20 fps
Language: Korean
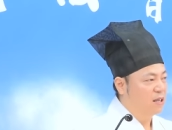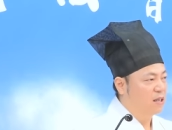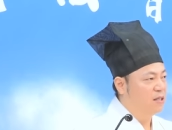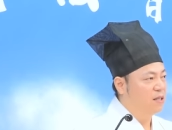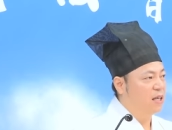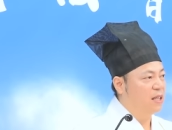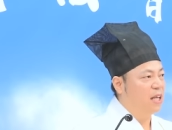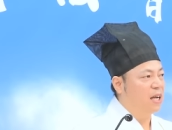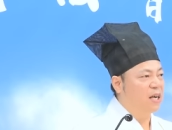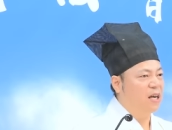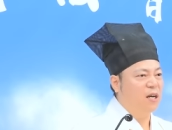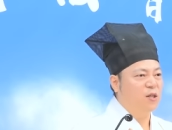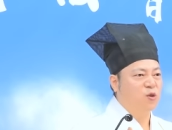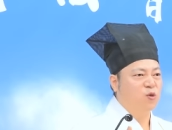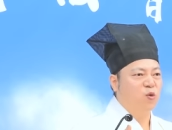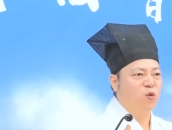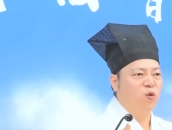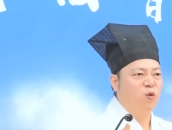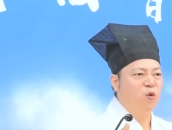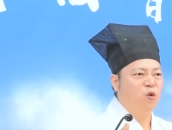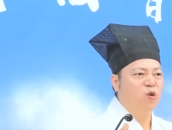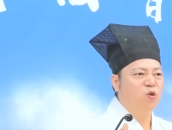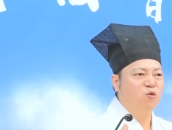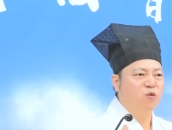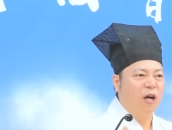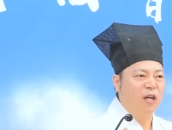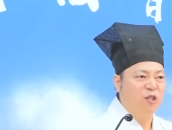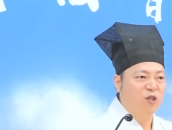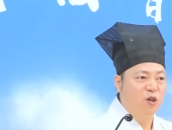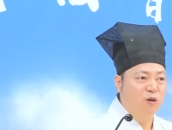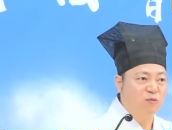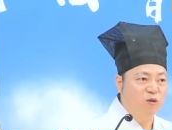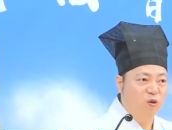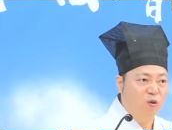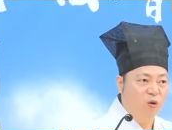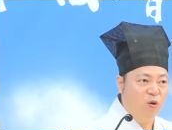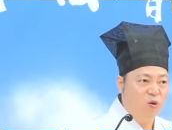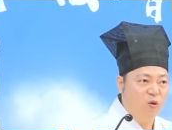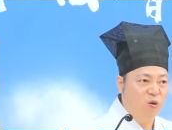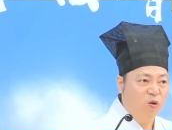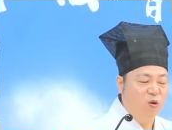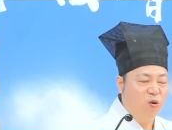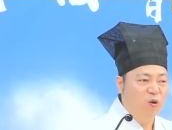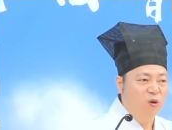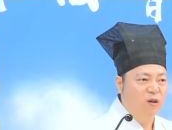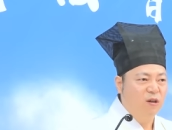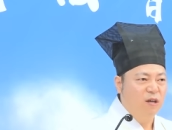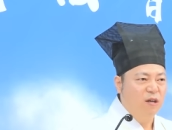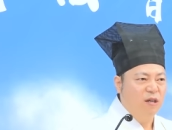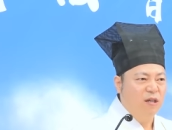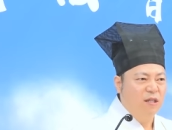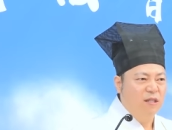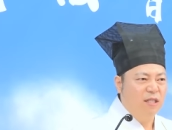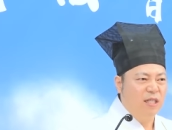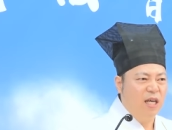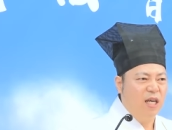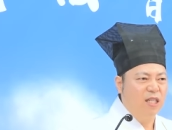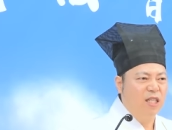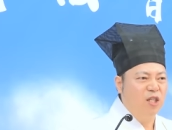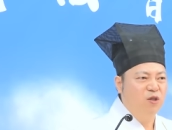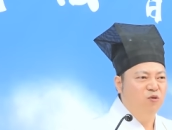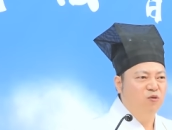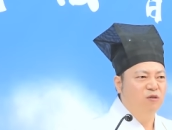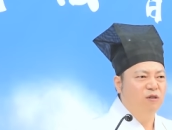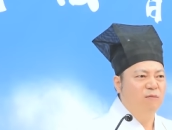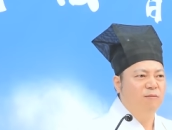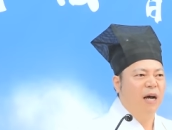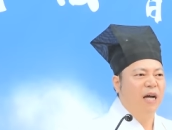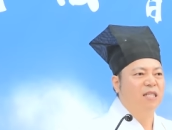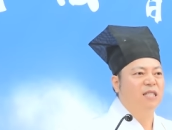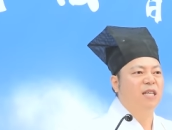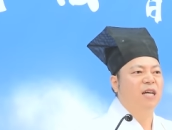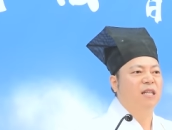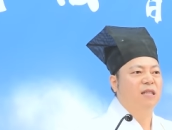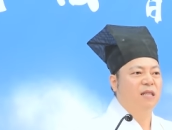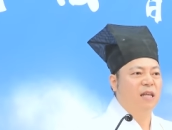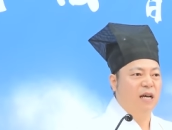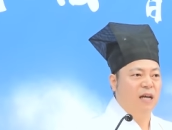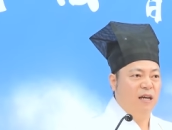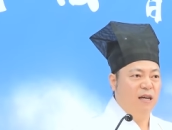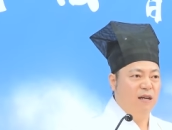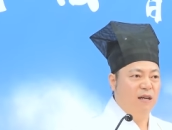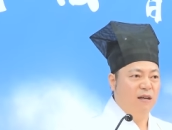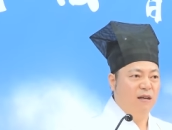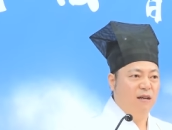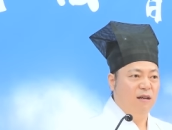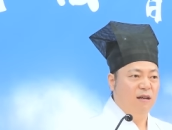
근데 내가 좋은 관념으로 새 기운을 맞이한다.